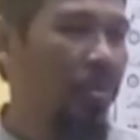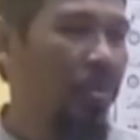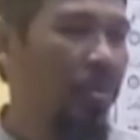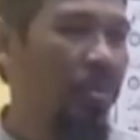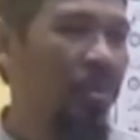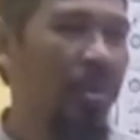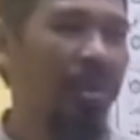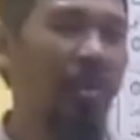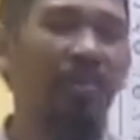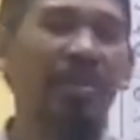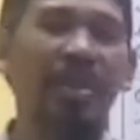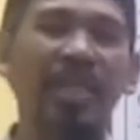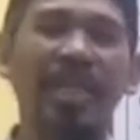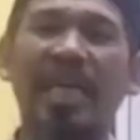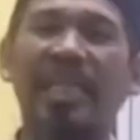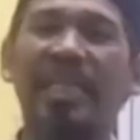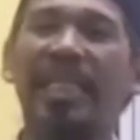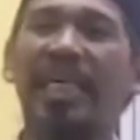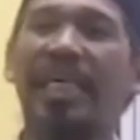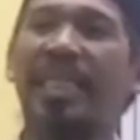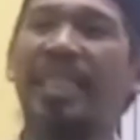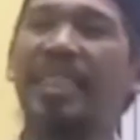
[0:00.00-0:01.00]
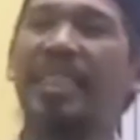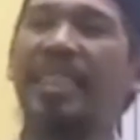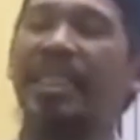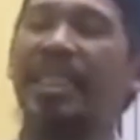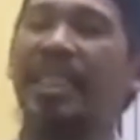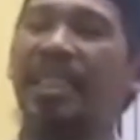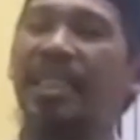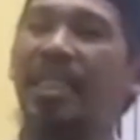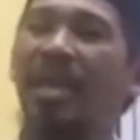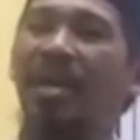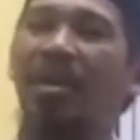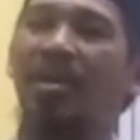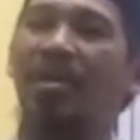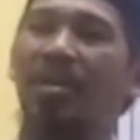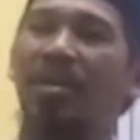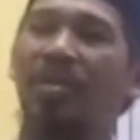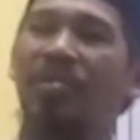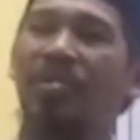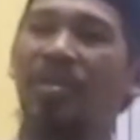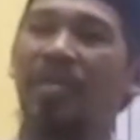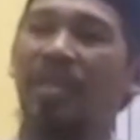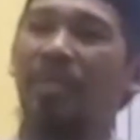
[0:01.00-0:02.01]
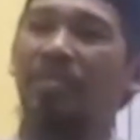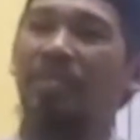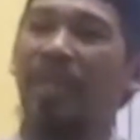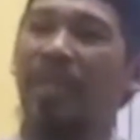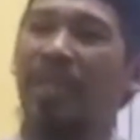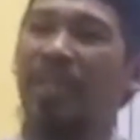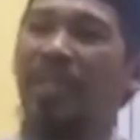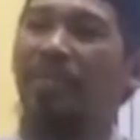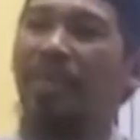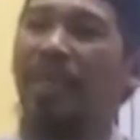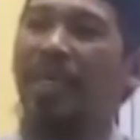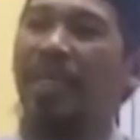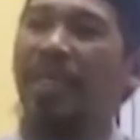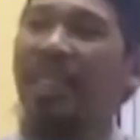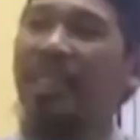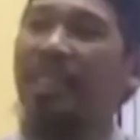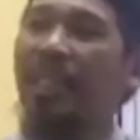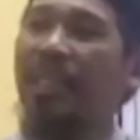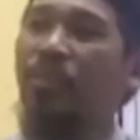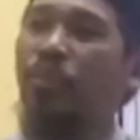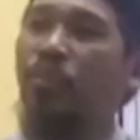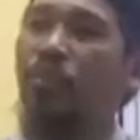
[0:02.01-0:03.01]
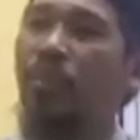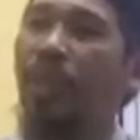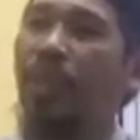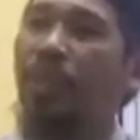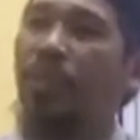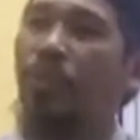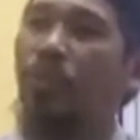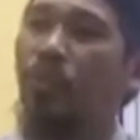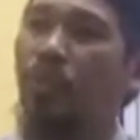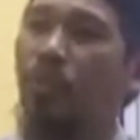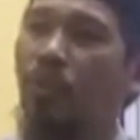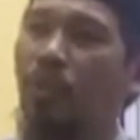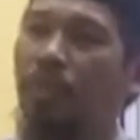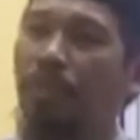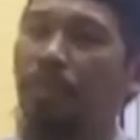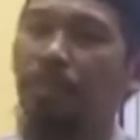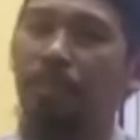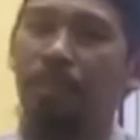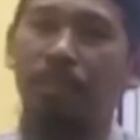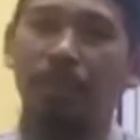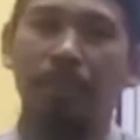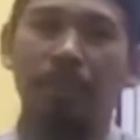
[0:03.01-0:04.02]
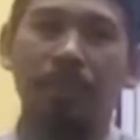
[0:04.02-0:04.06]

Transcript: Sebenarnya rezeki yang Allah titipkan kepada kita itu sudah cukup